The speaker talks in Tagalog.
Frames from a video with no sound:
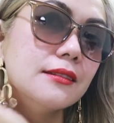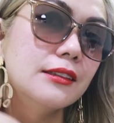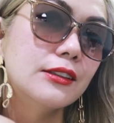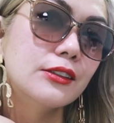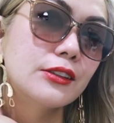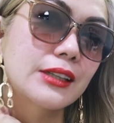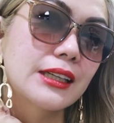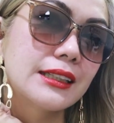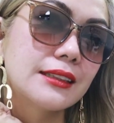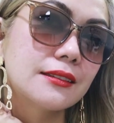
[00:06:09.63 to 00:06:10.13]

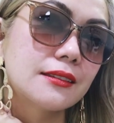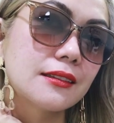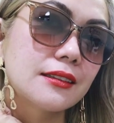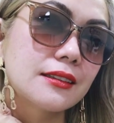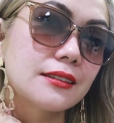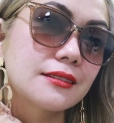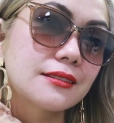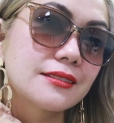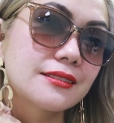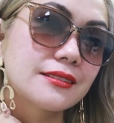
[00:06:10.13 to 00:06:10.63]
Look at that.